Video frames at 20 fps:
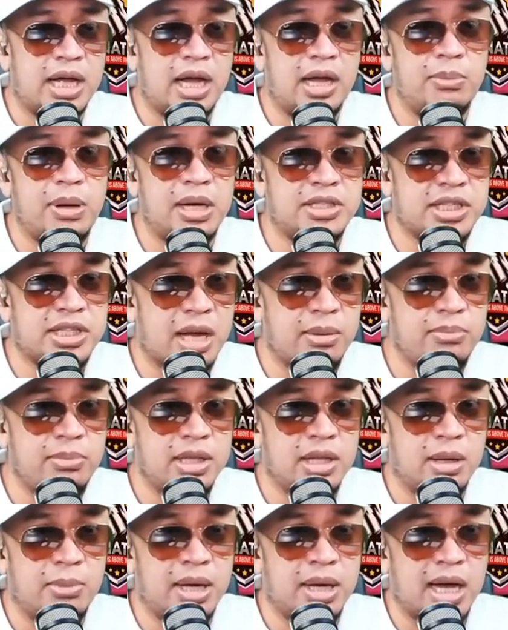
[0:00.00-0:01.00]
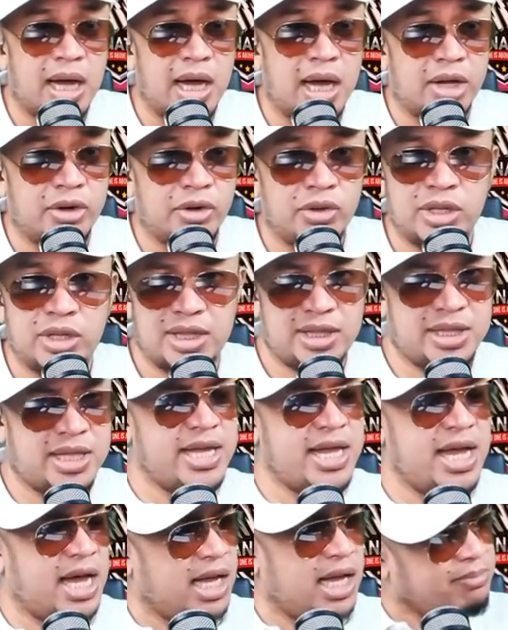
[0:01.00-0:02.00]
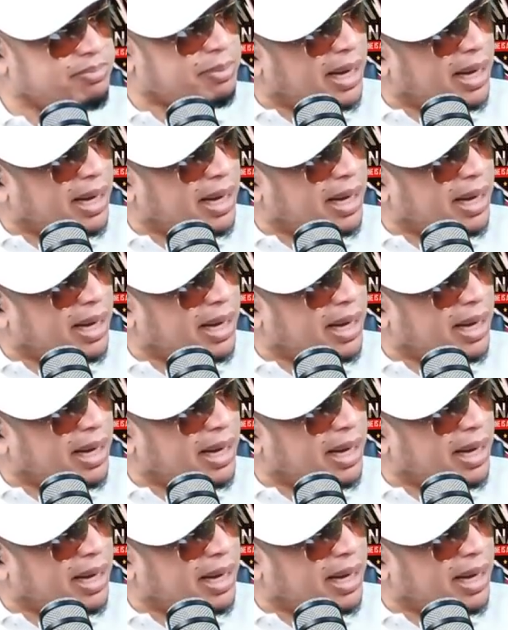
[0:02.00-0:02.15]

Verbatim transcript: ang magsabi na magkakaroon ng dayaan,